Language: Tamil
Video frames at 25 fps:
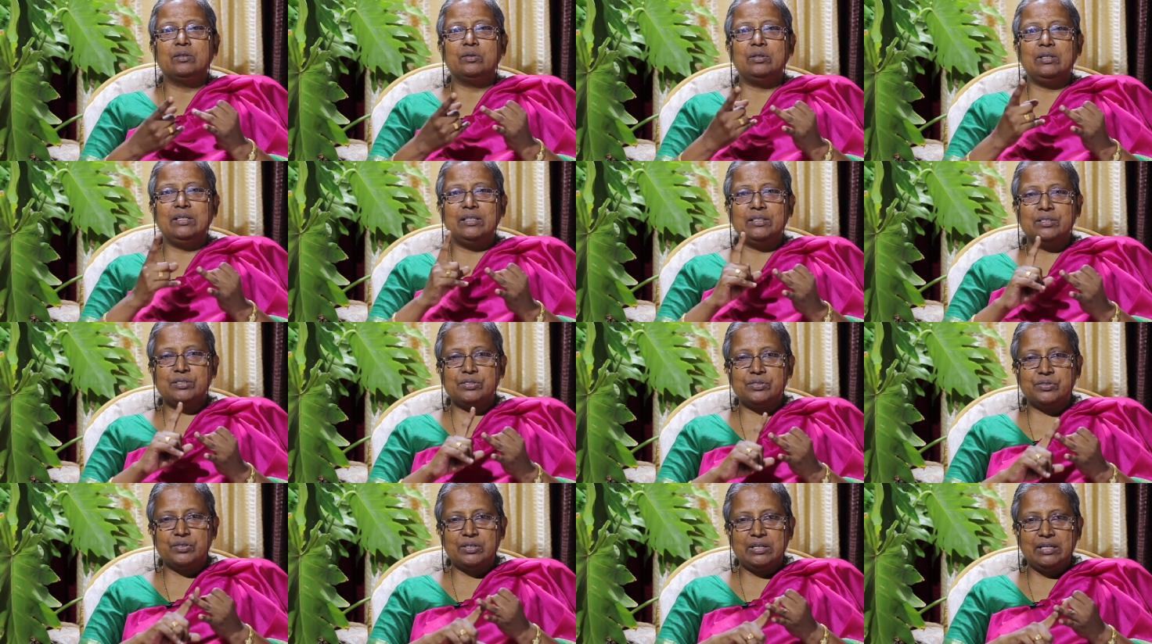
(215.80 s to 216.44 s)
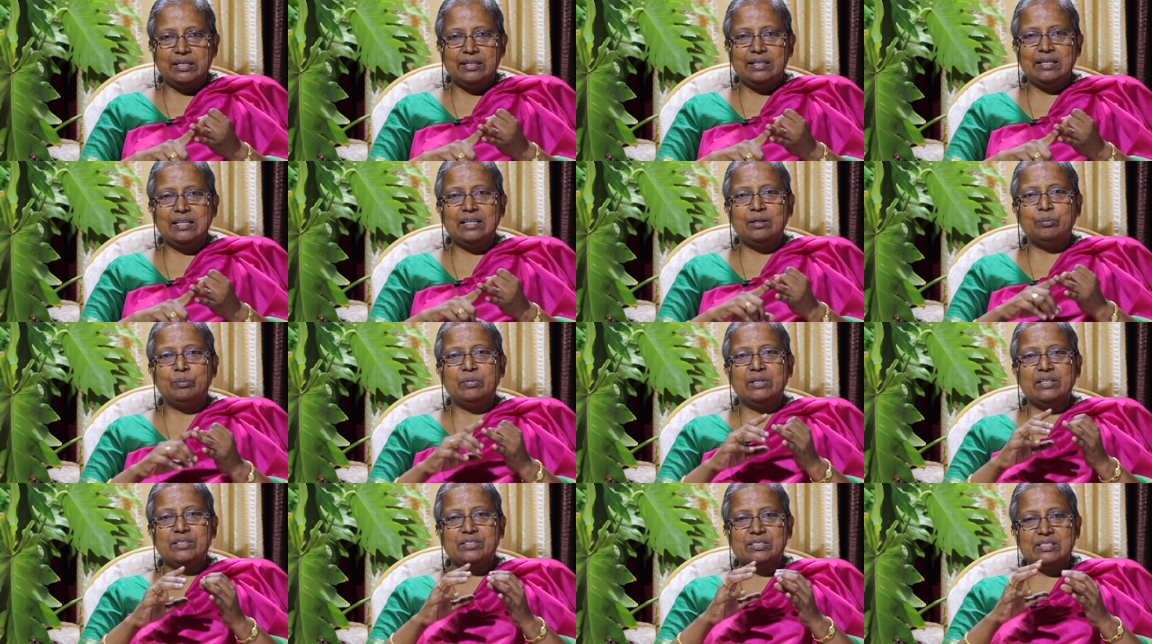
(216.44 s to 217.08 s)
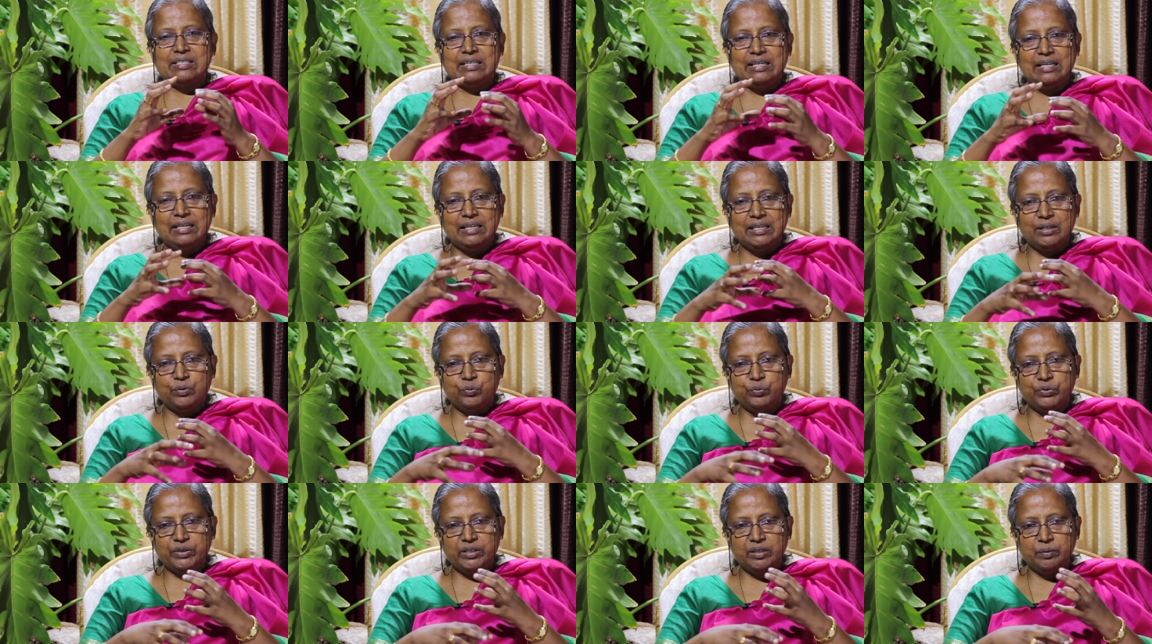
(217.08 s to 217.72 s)
கொலஸ்ட்ரால் தான் நம்முடைய
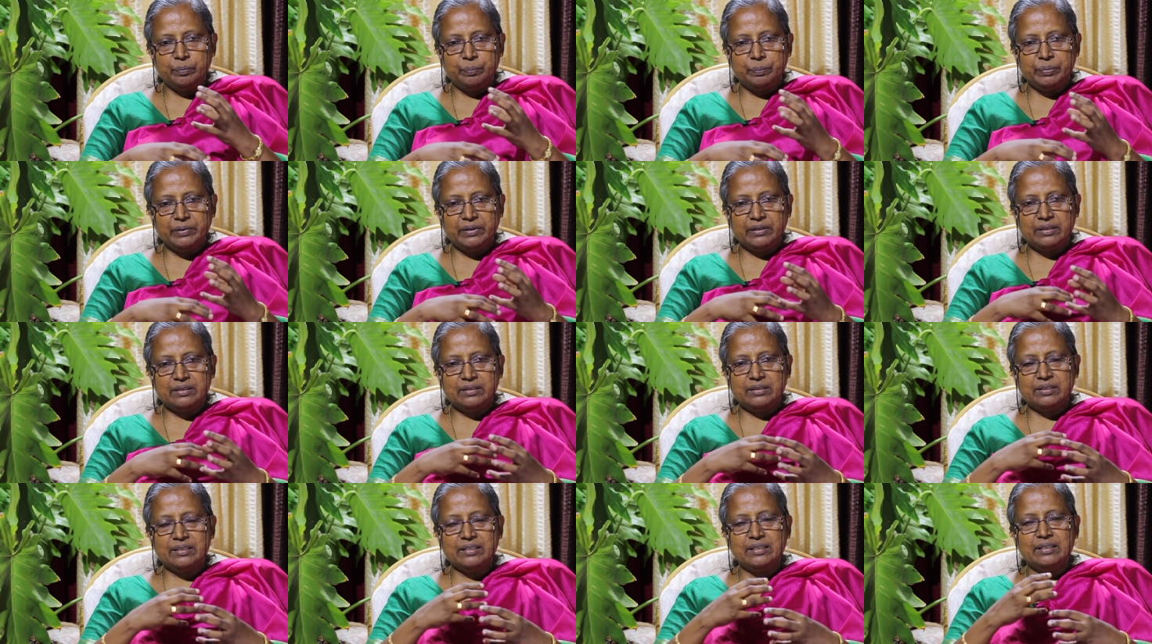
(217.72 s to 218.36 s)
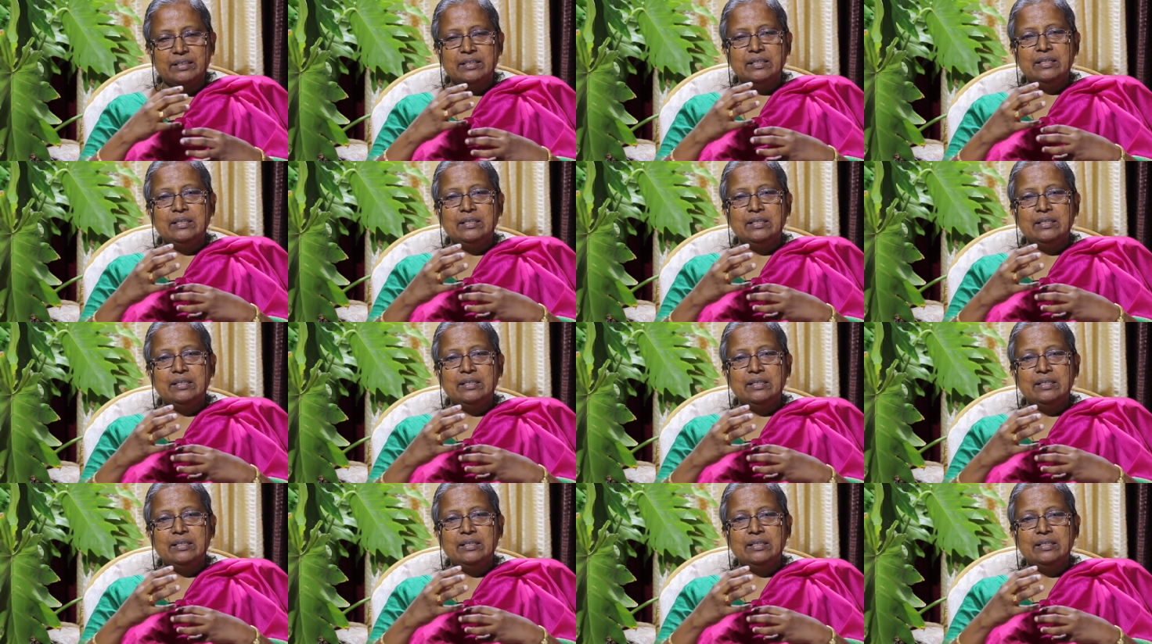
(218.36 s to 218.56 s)
செல்லை உயிர்ப்பித்து